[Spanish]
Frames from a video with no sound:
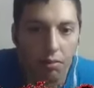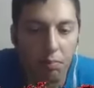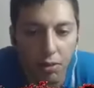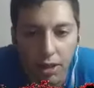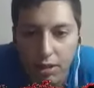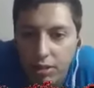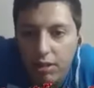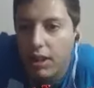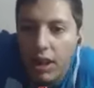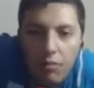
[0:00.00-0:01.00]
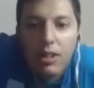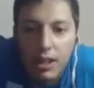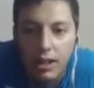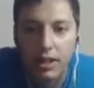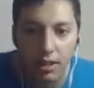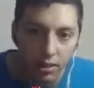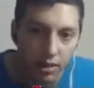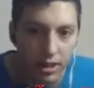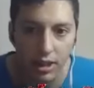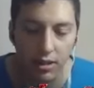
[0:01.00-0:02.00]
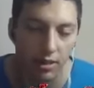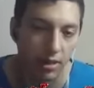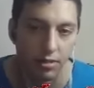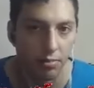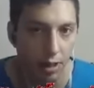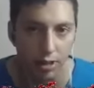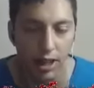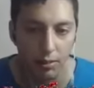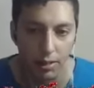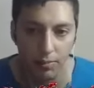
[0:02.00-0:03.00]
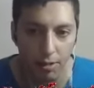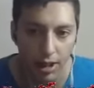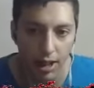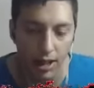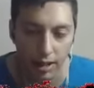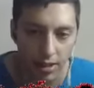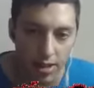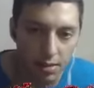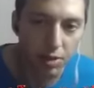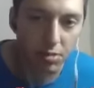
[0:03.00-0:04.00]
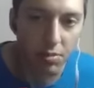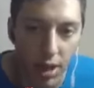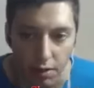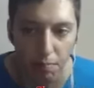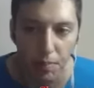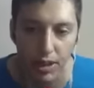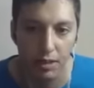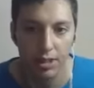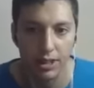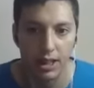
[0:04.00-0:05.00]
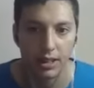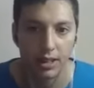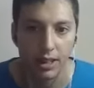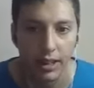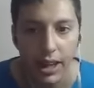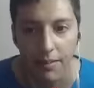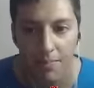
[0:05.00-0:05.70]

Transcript: pobre con toda la arma y cargado, así que no, mejor hagámonos favor a Travis y empecemos a romper armas ya, desde ya.